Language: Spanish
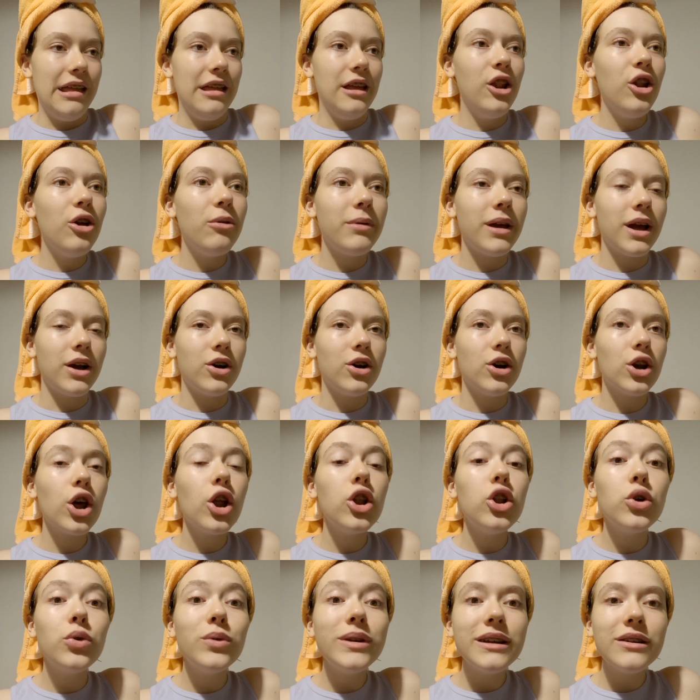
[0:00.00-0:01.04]
Es lo
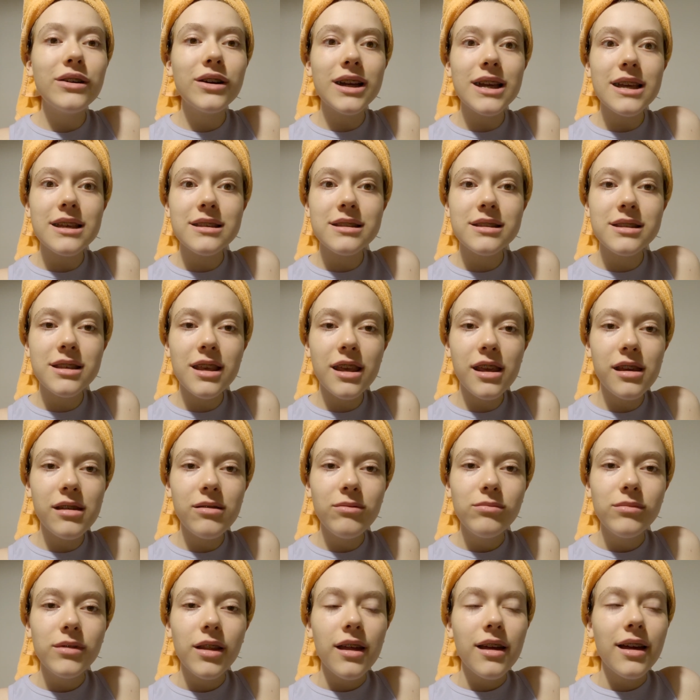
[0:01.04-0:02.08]
mejor. Lo único que
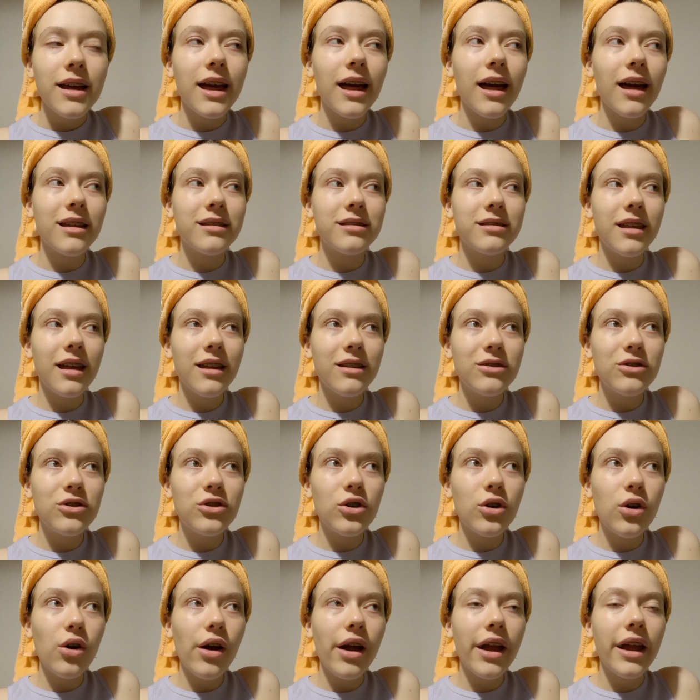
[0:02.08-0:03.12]
sí, cada
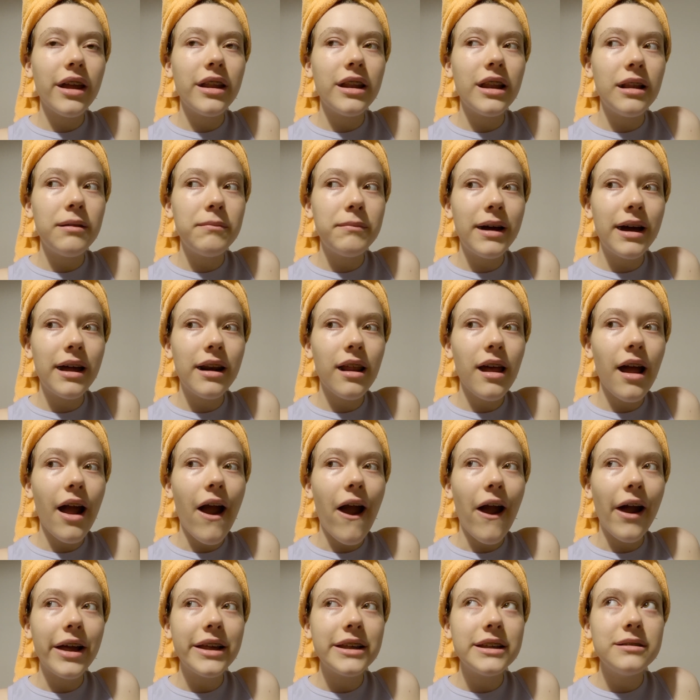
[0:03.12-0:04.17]
tanto en el mar
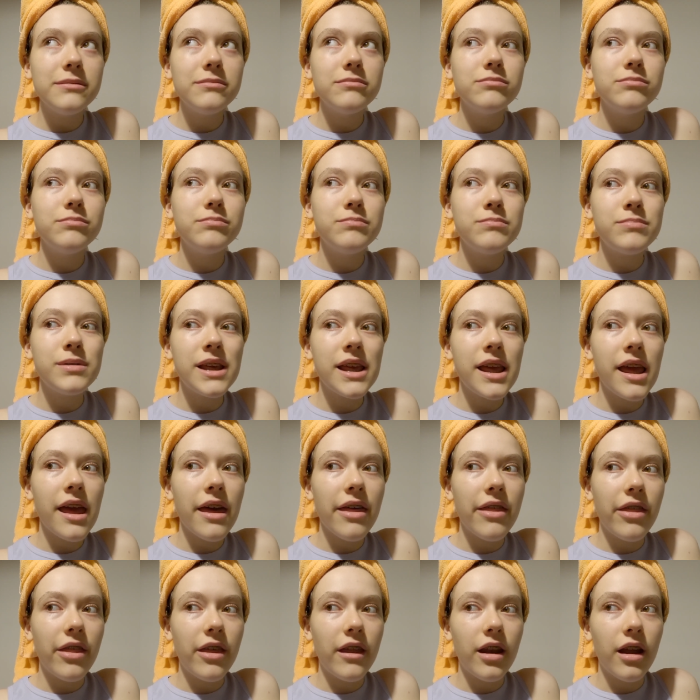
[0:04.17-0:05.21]
hay
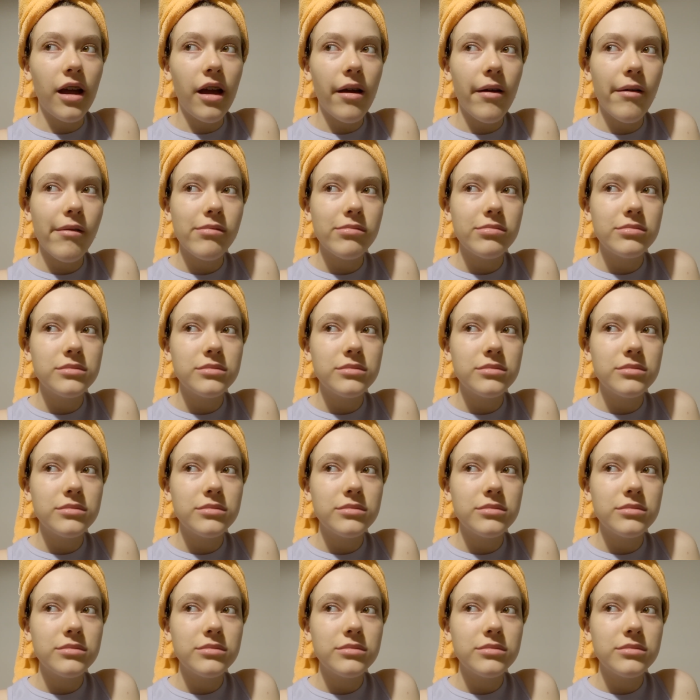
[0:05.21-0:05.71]
piedra.